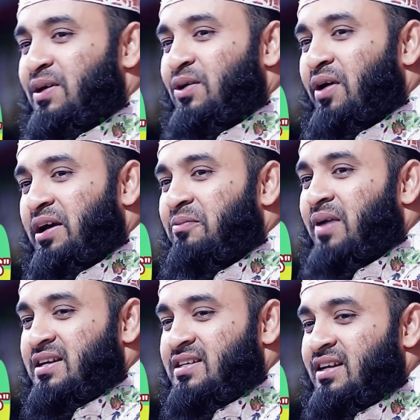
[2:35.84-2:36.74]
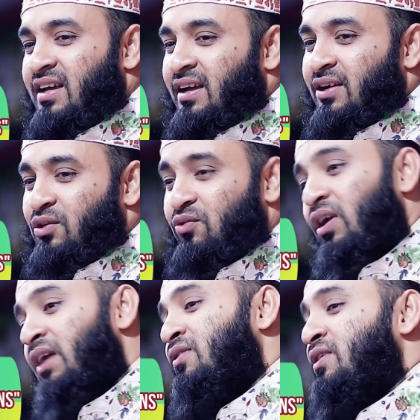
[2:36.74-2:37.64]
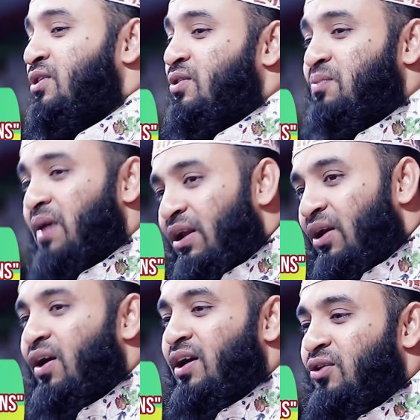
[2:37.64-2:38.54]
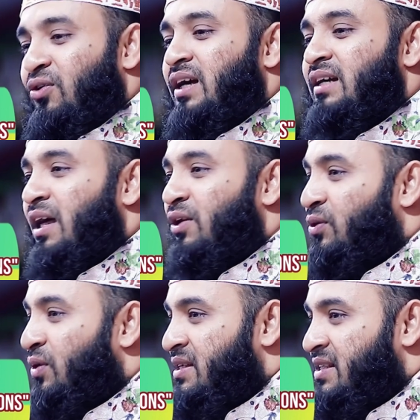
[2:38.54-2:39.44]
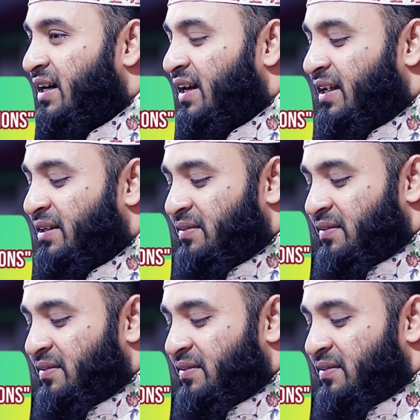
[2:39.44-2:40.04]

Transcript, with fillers: আপনি কয়েক মাস কিন্তু ফলাফল যখন ভালো হয় তখন একটা আনন্দ আছে না নাই